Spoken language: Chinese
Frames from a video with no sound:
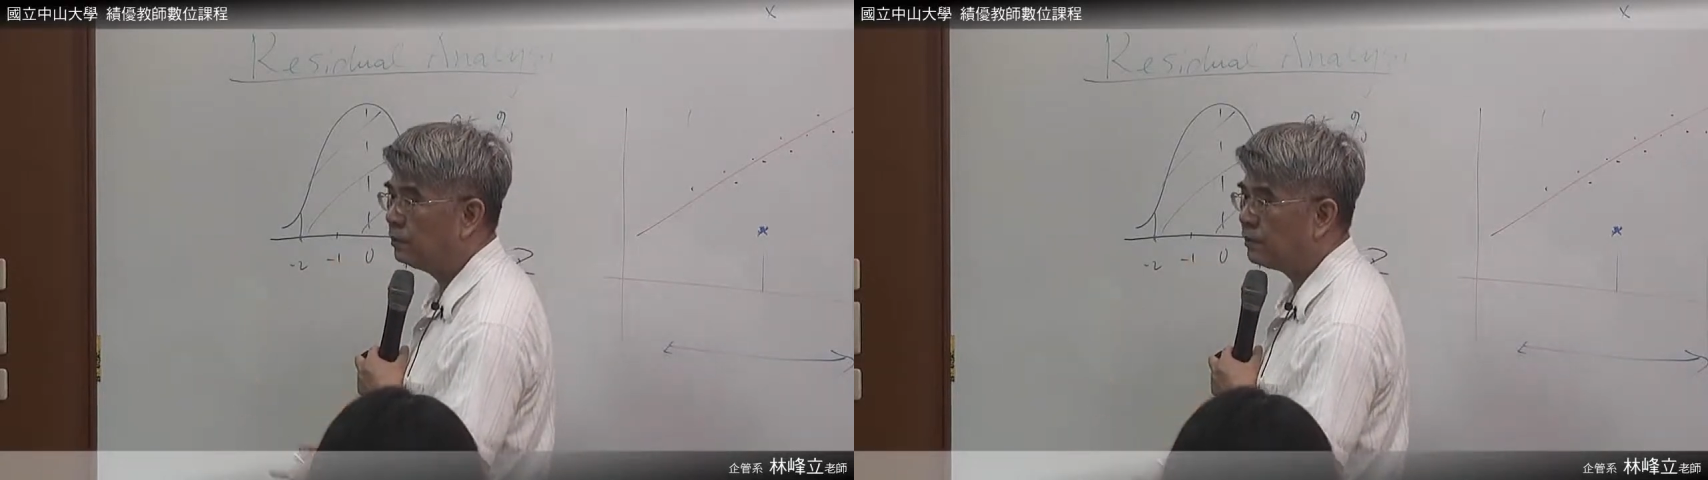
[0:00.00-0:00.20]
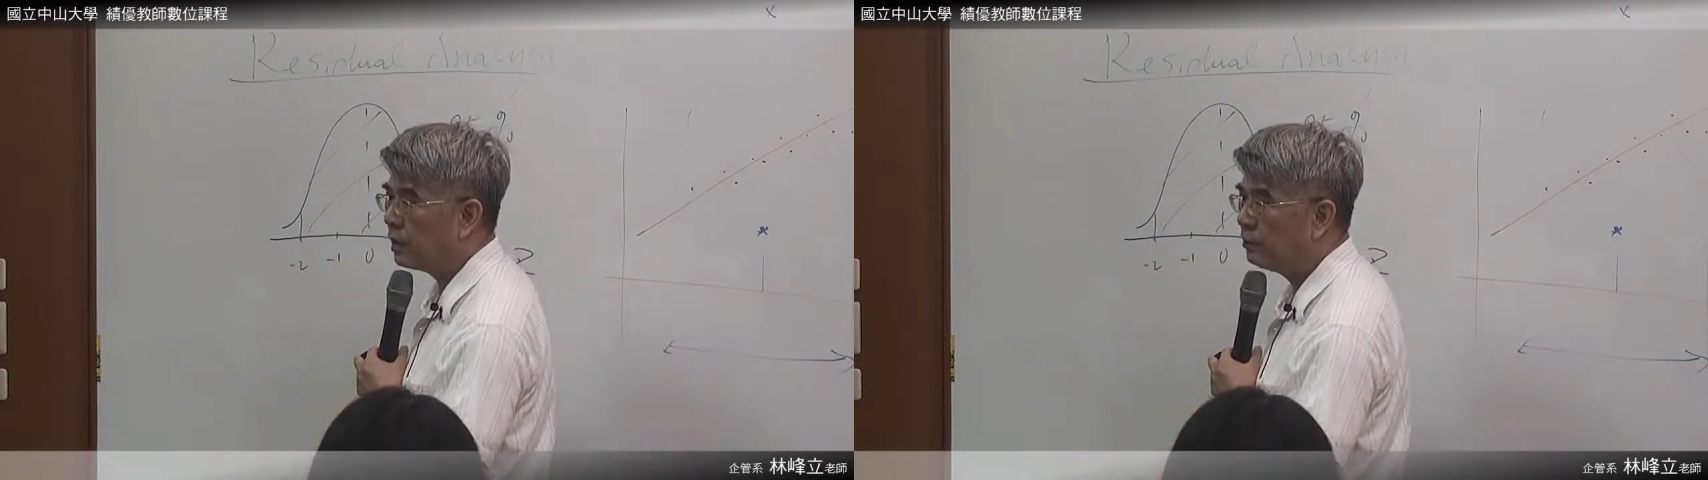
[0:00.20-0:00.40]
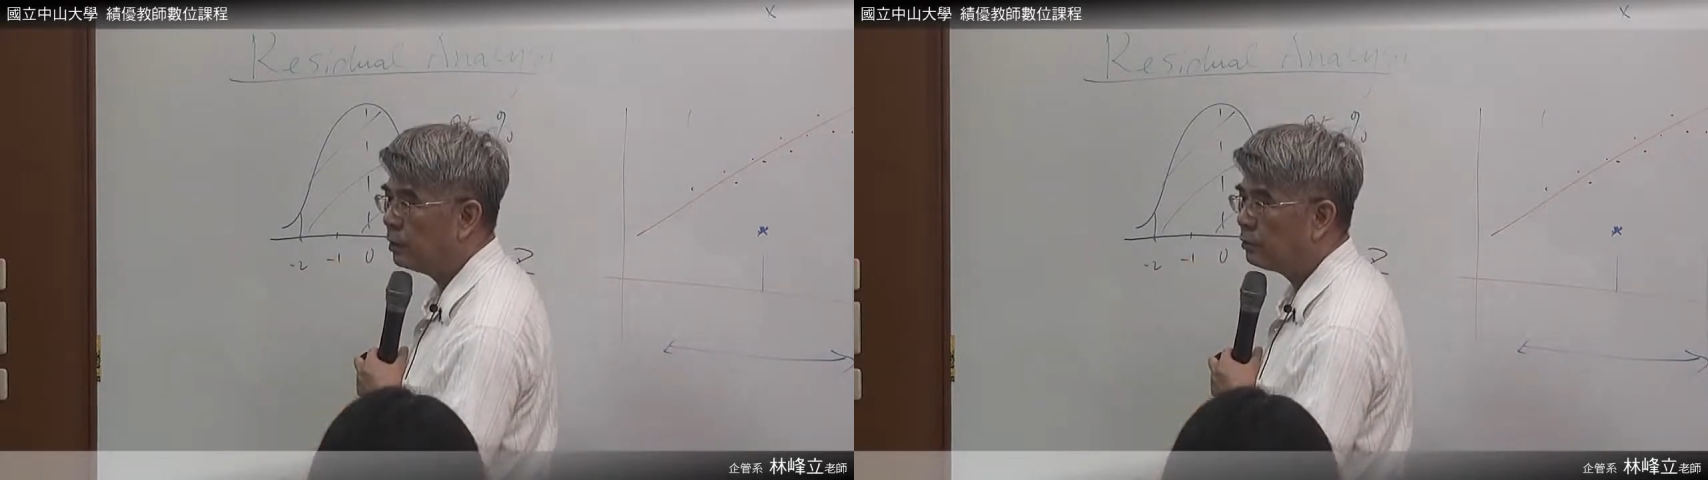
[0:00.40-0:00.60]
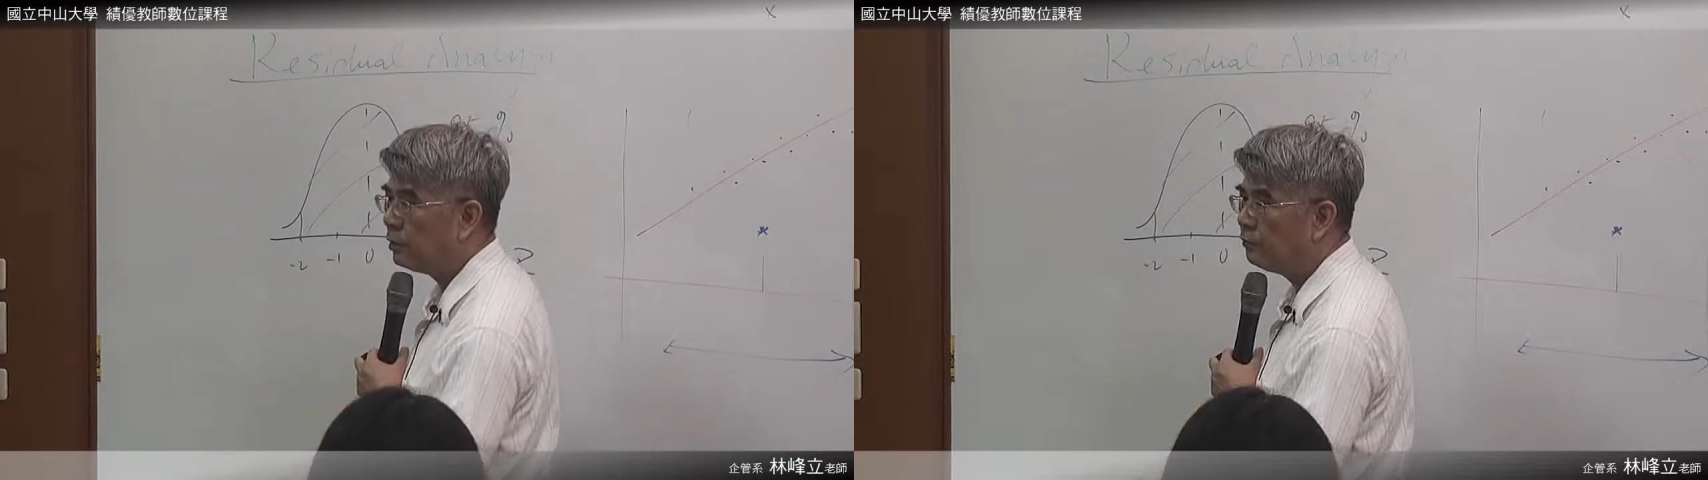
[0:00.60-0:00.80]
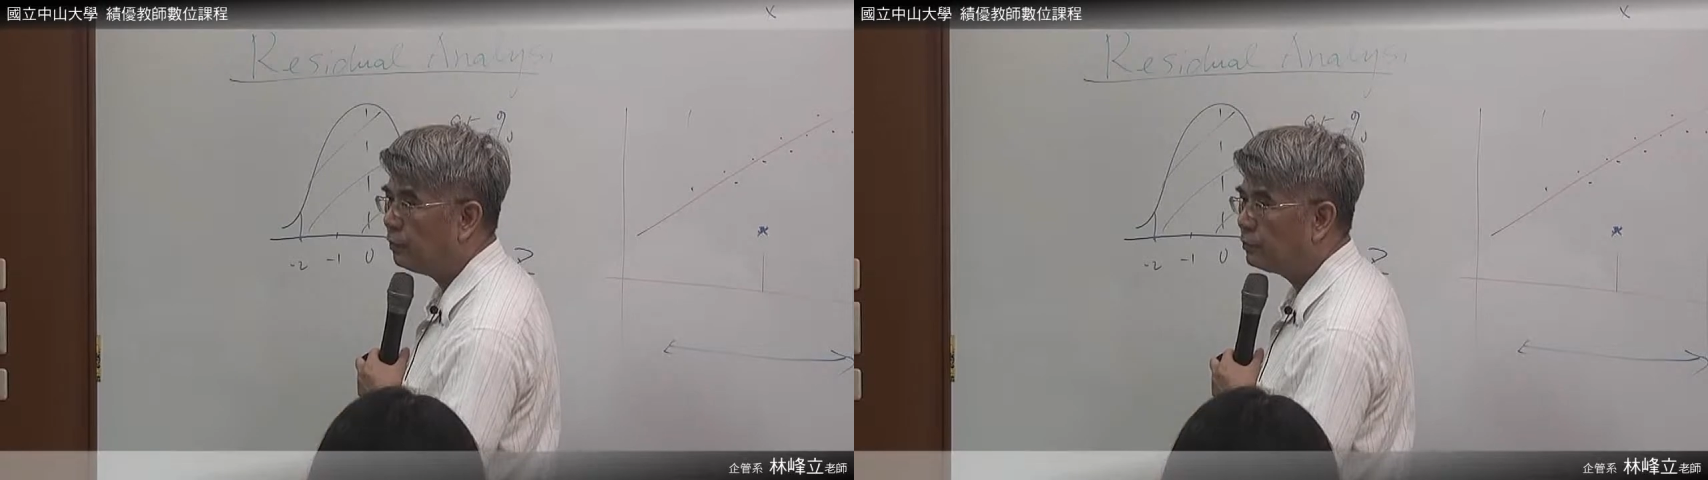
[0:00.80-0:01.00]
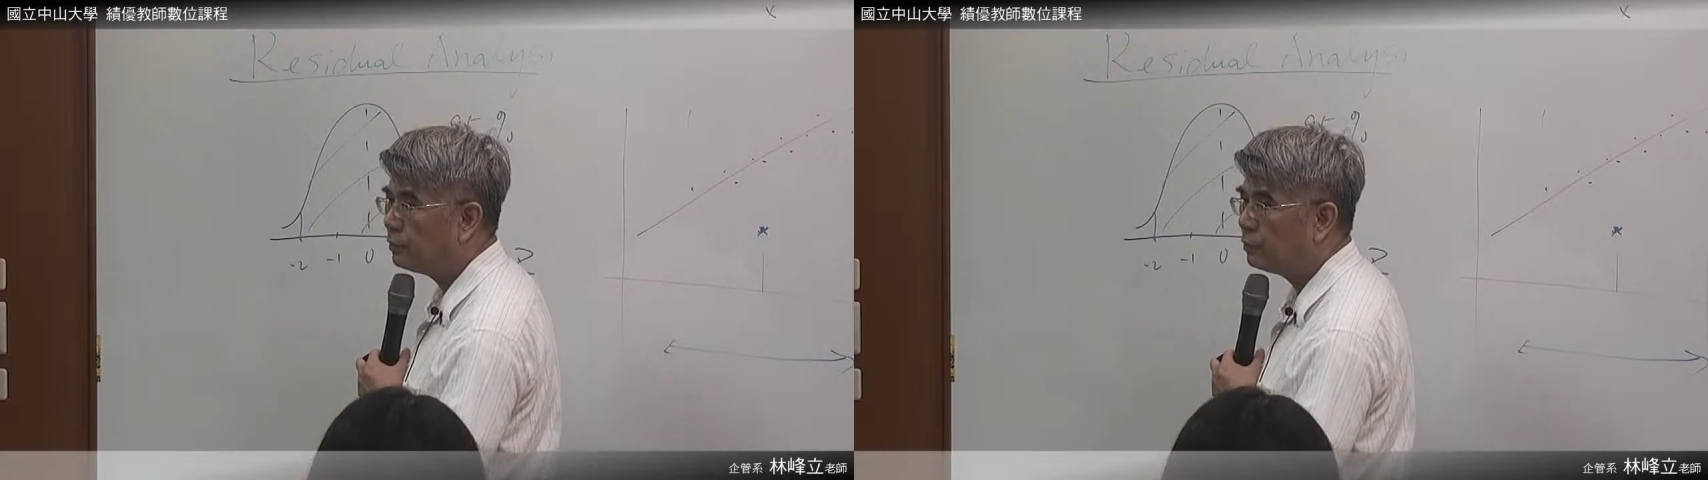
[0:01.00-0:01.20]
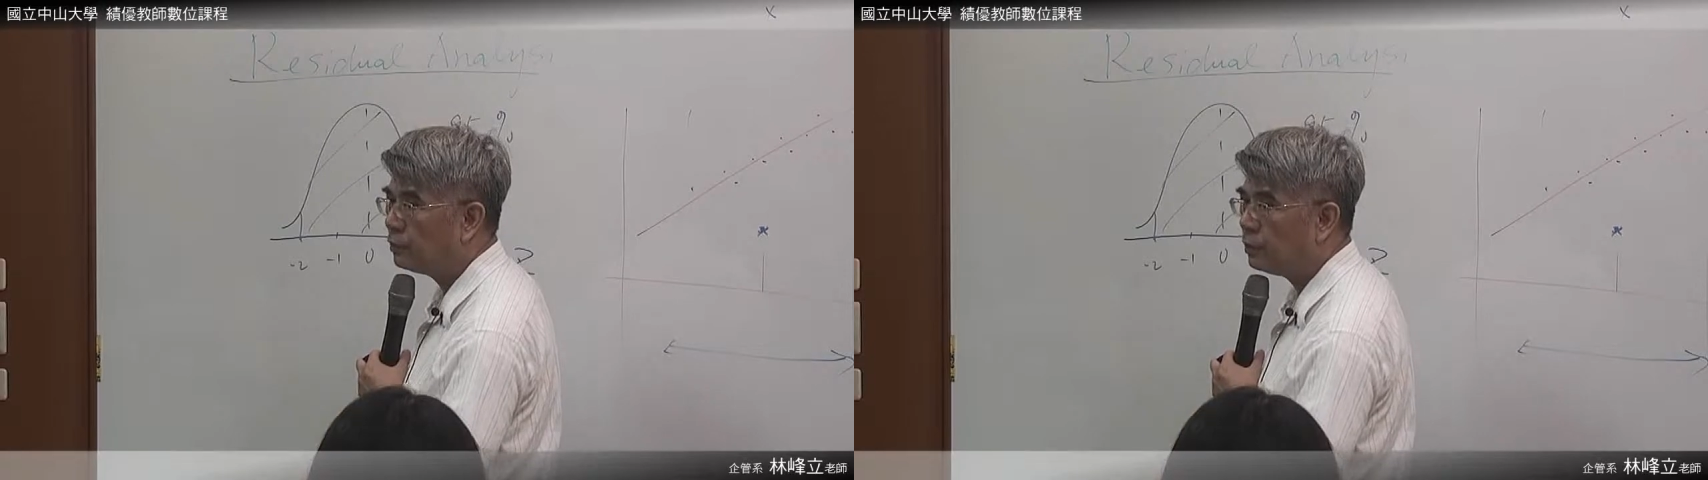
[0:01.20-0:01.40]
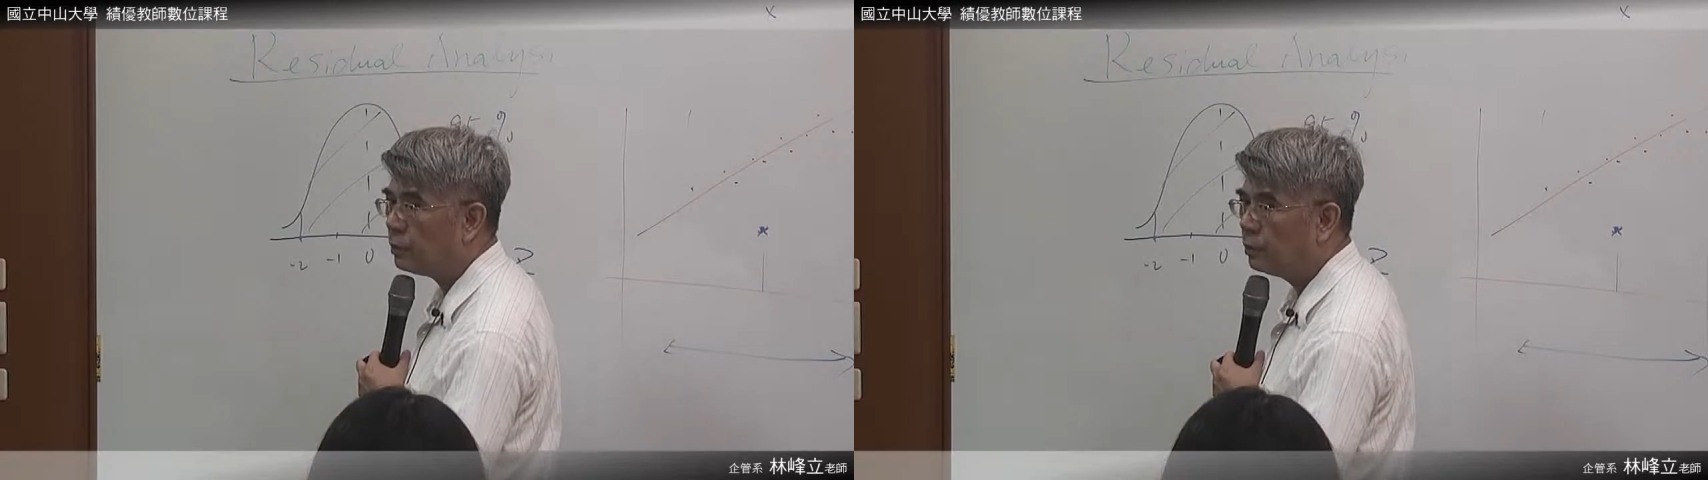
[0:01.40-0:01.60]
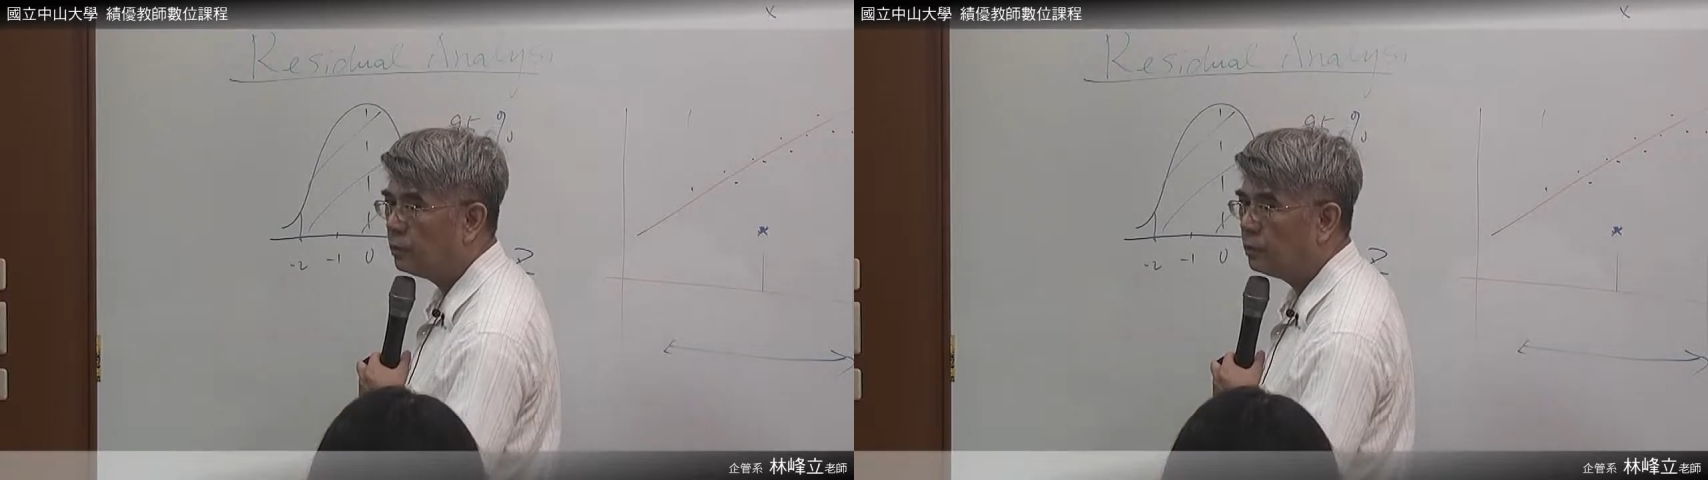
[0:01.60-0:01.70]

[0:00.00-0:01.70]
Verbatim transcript: 三个标准差范围是多少？